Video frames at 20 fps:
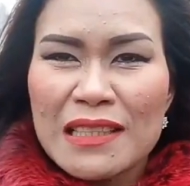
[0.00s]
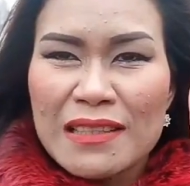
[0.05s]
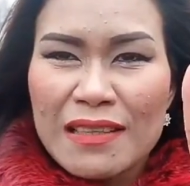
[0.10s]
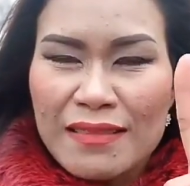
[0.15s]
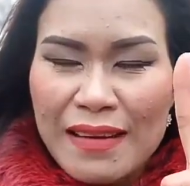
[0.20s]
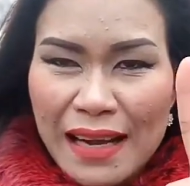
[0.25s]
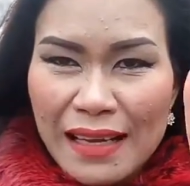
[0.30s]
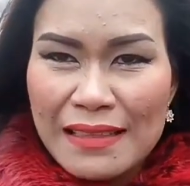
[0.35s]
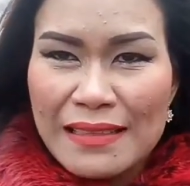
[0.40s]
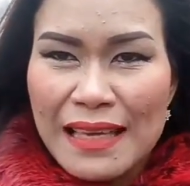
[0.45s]
ที่
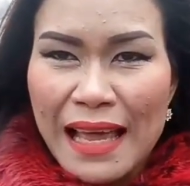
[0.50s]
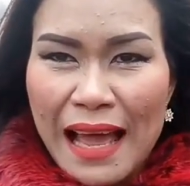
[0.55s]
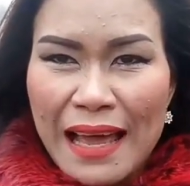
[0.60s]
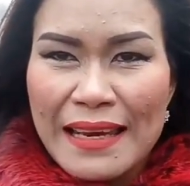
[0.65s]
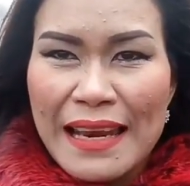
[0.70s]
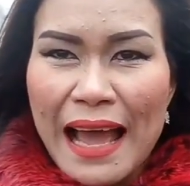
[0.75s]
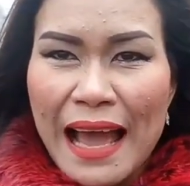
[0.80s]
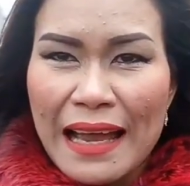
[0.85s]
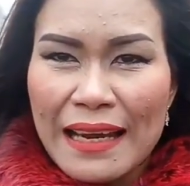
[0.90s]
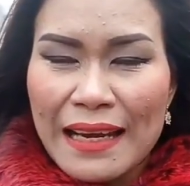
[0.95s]
จะรักษา
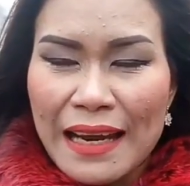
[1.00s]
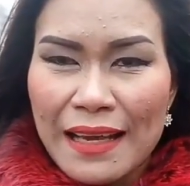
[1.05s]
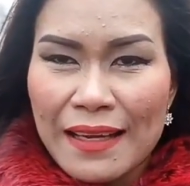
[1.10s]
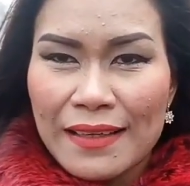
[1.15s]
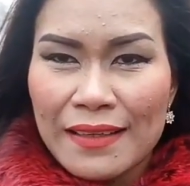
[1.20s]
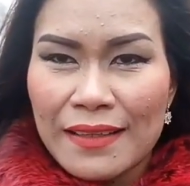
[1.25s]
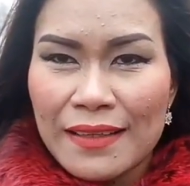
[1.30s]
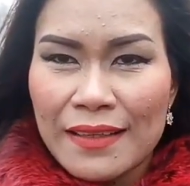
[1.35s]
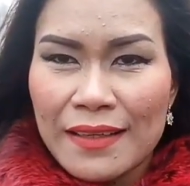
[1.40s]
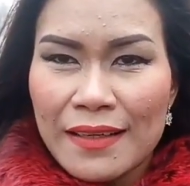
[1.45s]
ได้นะ
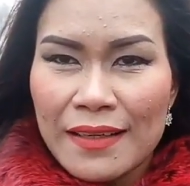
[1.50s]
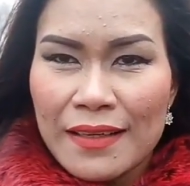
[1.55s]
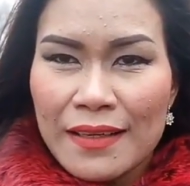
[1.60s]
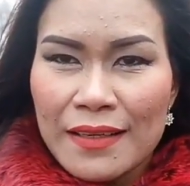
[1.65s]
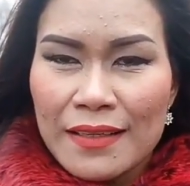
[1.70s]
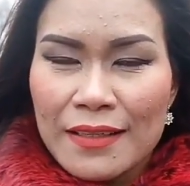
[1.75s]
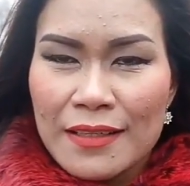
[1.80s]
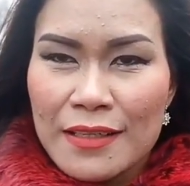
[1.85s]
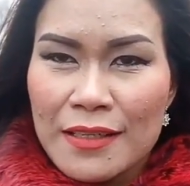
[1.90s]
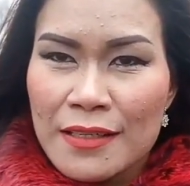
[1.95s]

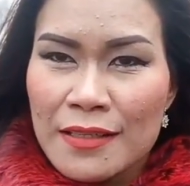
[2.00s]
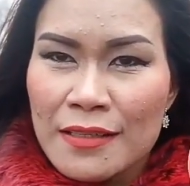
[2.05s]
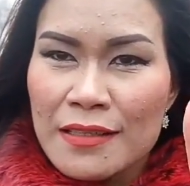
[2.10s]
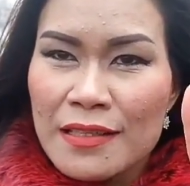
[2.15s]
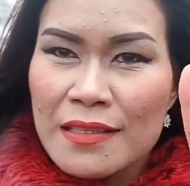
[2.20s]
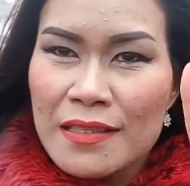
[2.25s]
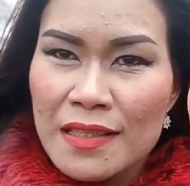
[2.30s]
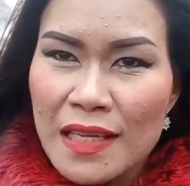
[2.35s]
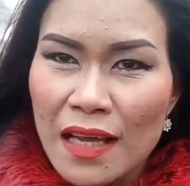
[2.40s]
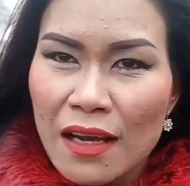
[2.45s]
คือ
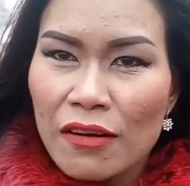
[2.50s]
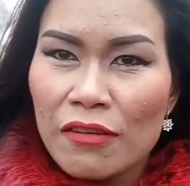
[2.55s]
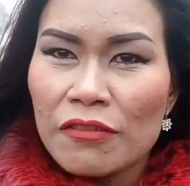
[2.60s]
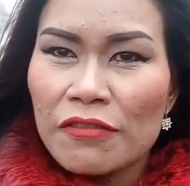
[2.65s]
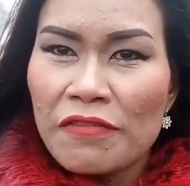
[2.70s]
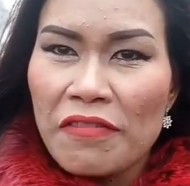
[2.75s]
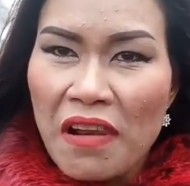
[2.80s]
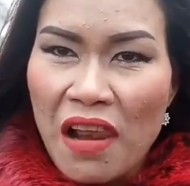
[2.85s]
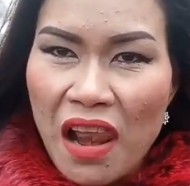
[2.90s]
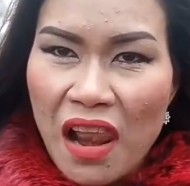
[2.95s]

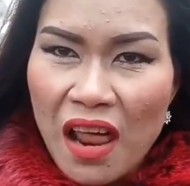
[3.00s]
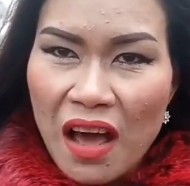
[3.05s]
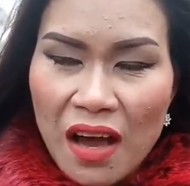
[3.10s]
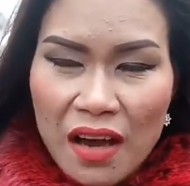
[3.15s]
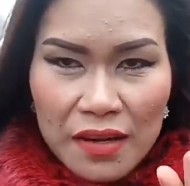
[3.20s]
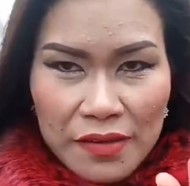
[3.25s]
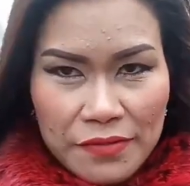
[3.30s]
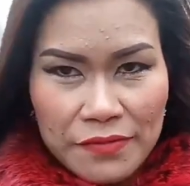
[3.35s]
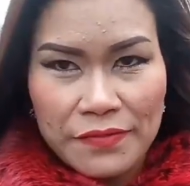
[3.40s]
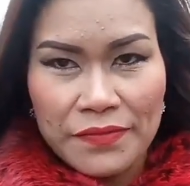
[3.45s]
self
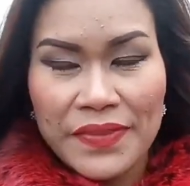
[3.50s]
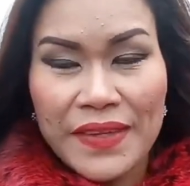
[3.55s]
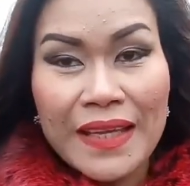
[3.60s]
love